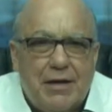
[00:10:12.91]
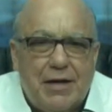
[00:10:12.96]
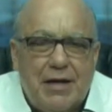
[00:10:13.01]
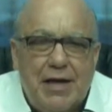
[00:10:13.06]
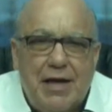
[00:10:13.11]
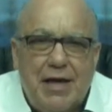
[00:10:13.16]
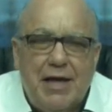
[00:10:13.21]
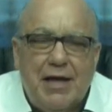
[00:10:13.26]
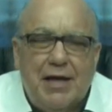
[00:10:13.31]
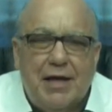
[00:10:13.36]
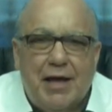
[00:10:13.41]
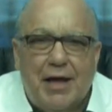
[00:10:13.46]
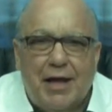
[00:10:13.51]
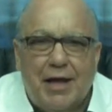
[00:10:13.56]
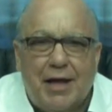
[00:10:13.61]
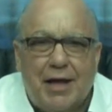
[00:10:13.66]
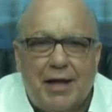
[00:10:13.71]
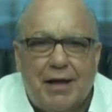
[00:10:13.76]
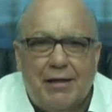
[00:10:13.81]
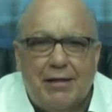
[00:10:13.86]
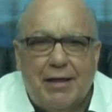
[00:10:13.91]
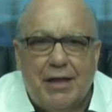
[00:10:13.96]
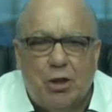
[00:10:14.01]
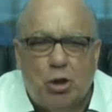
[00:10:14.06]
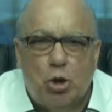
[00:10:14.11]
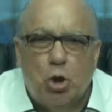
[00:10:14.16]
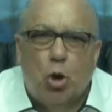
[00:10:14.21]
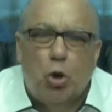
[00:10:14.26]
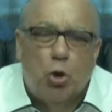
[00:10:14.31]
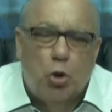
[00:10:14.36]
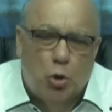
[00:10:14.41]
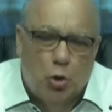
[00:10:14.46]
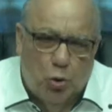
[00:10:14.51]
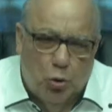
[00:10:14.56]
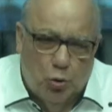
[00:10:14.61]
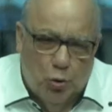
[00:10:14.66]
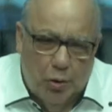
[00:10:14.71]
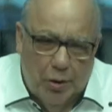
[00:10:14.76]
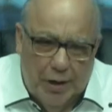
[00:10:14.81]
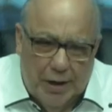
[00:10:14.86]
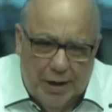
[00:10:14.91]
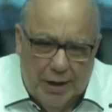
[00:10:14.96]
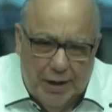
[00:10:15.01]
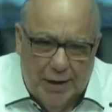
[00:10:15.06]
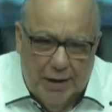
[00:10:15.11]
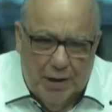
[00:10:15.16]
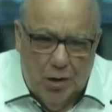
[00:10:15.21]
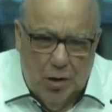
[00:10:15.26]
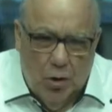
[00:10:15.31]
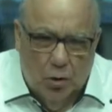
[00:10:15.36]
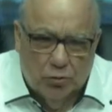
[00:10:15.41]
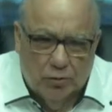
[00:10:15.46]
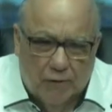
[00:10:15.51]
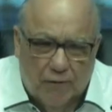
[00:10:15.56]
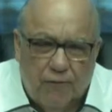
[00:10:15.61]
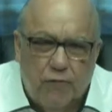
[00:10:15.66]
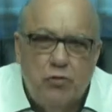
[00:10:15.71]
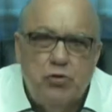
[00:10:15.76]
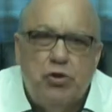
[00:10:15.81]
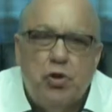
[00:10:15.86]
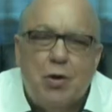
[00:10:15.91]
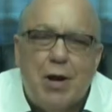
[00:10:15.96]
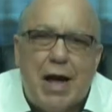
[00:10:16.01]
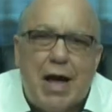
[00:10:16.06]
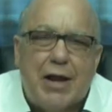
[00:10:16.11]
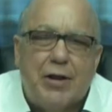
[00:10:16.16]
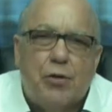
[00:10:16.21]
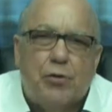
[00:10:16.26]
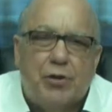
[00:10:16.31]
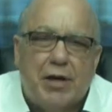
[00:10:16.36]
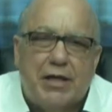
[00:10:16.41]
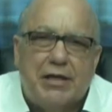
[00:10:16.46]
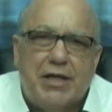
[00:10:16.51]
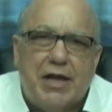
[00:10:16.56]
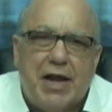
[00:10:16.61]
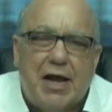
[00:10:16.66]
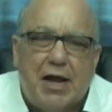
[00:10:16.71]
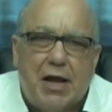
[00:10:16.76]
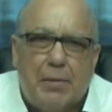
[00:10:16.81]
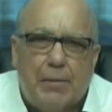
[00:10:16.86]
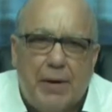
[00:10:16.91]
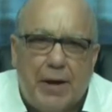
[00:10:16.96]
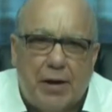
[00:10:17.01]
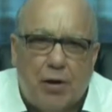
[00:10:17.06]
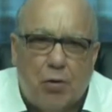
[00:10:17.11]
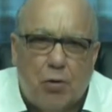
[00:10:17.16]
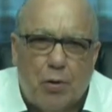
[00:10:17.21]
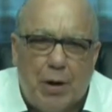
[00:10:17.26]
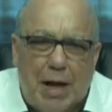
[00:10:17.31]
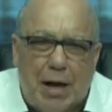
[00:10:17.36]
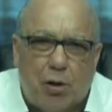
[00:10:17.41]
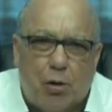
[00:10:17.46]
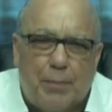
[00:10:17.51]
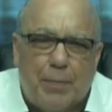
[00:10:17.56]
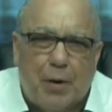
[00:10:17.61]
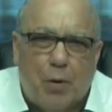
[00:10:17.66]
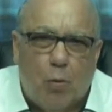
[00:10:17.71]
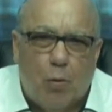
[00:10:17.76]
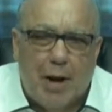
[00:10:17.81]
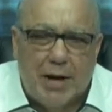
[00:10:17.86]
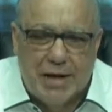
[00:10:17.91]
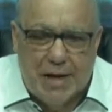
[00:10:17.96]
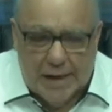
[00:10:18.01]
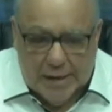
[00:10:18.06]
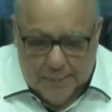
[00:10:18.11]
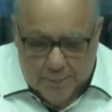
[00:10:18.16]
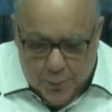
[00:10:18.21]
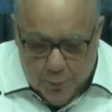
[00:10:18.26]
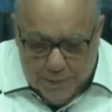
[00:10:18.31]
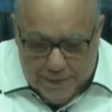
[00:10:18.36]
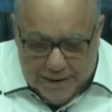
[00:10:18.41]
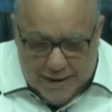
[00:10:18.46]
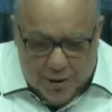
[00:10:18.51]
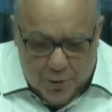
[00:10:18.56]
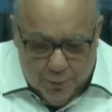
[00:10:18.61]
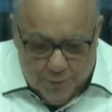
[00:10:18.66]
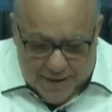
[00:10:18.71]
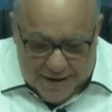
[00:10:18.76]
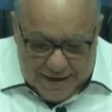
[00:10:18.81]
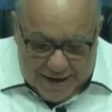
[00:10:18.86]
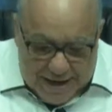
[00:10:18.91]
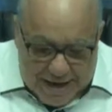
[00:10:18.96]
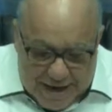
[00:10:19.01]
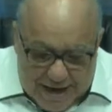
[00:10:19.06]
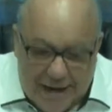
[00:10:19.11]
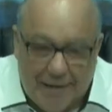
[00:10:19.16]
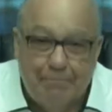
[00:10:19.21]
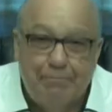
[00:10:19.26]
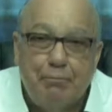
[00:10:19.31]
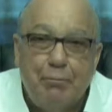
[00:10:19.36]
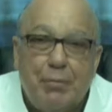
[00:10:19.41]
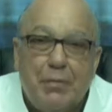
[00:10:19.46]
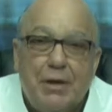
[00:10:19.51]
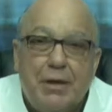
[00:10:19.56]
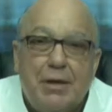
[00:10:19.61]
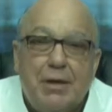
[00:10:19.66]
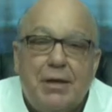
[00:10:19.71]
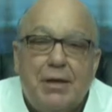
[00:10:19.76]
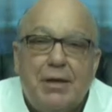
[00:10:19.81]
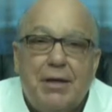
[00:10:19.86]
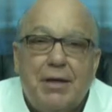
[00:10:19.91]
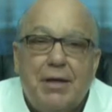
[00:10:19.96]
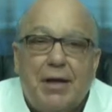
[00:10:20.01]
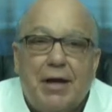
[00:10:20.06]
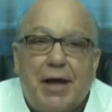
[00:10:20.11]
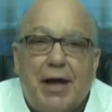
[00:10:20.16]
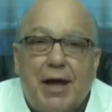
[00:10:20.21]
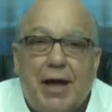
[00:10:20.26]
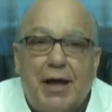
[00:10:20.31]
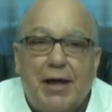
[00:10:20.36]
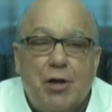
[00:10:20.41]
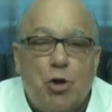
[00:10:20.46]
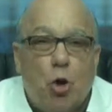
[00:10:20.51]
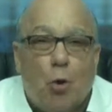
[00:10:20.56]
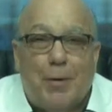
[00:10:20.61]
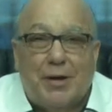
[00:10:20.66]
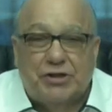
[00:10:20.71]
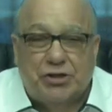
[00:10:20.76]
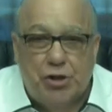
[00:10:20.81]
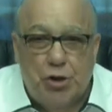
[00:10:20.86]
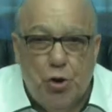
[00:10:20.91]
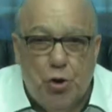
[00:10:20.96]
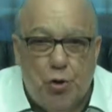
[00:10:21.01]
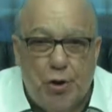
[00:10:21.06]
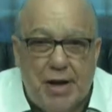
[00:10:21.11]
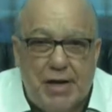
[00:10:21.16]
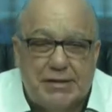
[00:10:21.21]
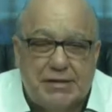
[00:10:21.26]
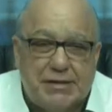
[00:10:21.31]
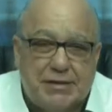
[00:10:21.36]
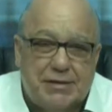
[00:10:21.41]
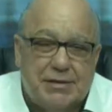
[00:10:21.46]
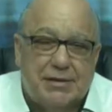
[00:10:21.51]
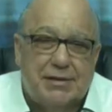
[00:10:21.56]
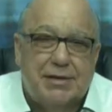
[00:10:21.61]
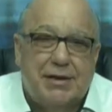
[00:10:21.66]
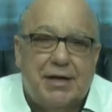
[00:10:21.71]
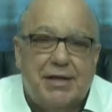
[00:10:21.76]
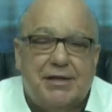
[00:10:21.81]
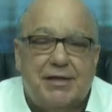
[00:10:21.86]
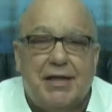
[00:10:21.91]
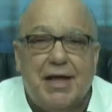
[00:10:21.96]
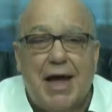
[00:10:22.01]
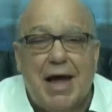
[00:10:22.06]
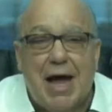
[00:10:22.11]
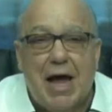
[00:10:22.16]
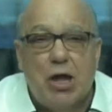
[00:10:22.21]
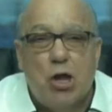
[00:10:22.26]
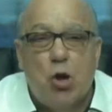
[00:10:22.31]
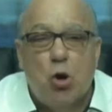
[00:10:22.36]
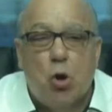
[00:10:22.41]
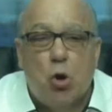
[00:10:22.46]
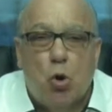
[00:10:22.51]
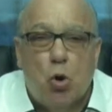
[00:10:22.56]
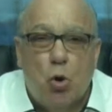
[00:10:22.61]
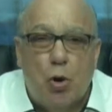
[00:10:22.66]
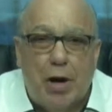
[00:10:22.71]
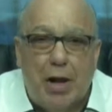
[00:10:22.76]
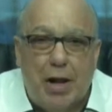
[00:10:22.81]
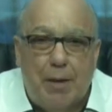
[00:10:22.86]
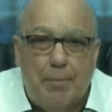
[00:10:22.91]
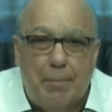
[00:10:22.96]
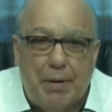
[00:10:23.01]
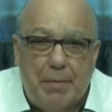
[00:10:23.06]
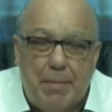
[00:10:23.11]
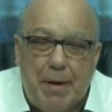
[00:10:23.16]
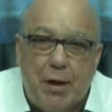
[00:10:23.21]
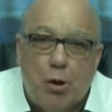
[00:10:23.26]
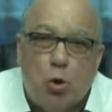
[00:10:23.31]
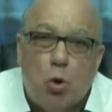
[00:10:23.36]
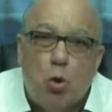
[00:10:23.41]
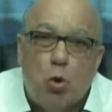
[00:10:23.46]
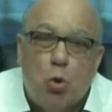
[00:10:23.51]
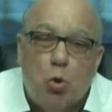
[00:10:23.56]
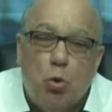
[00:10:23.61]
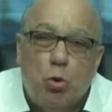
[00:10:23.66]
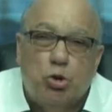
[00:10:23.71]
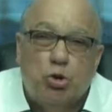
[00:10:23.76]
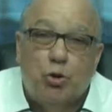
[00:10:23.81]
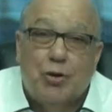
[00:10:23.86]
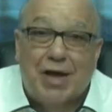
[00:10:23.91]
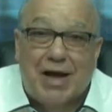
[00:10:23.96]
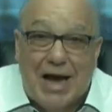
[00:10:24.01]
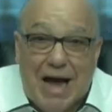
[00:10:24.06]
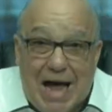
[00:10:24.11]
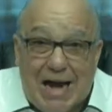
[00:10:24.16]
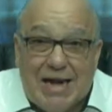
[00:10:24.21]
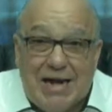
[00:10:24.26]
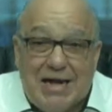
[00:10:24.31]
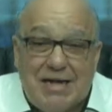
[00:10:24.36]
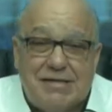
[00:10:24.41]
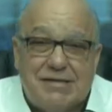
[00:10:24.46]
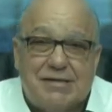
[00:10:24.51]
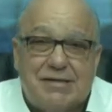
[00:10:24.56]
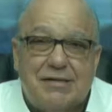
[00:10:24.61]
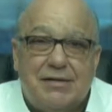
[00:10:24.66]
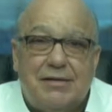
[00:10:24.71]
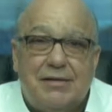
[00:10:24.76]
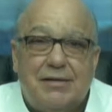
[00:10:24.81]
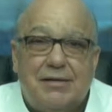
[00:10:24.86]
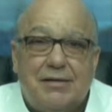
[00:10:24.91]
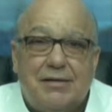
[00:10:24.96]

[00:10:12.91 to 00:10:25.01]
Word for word: y eh, de todos eh, los funcionarios que tienen que ver con la agropecuaria en República Dominicana. innovaciones este año con el primer concurso de carnes,